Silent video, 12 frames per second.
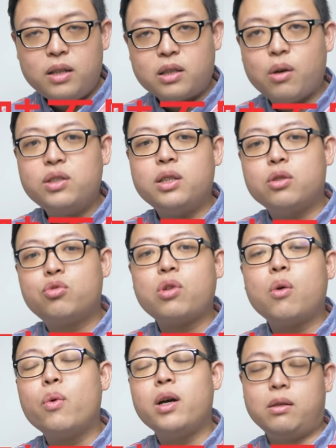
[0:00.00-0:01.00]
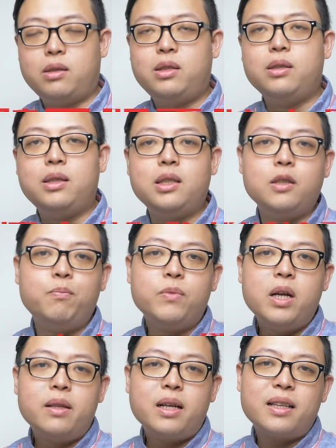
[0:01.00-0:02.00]
才会显得酸味很刺激。
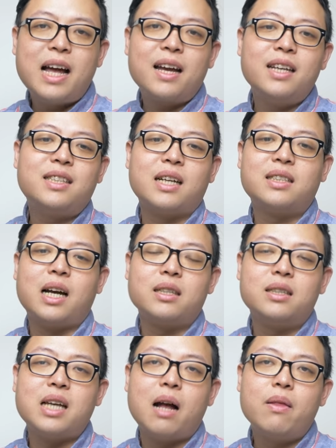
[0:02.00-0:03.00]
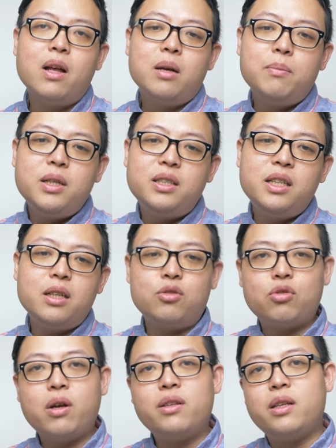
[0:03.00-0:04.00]
那大家可以想象一下，蜜饯
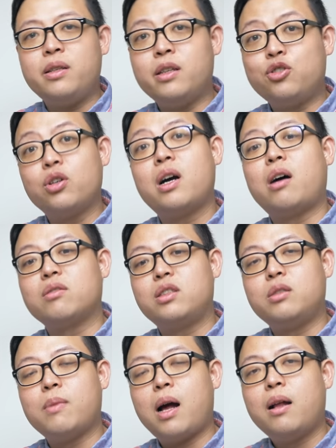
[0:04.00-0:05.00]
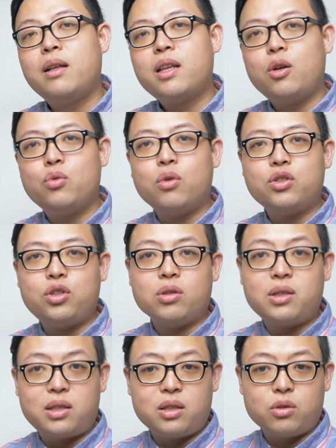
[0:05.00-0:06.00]
酸甜甜的就很好吃。但如果只有
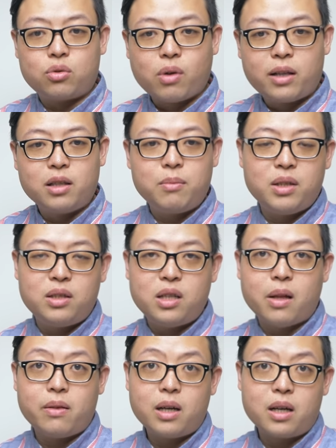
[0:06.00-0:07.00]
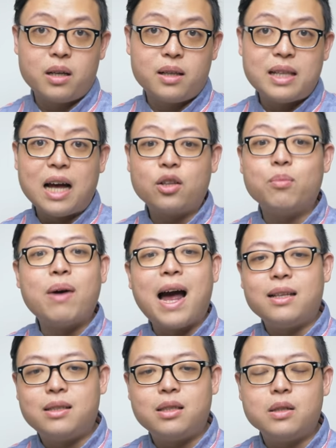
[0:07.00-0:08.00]
死酸的蜜饯，那可能大家都不
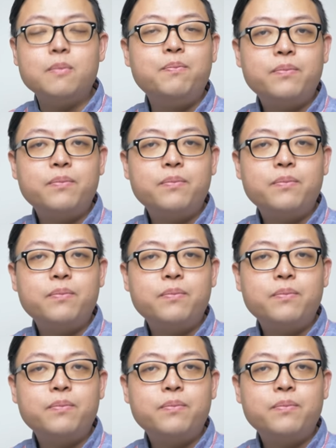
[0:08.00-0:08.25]
爱吃。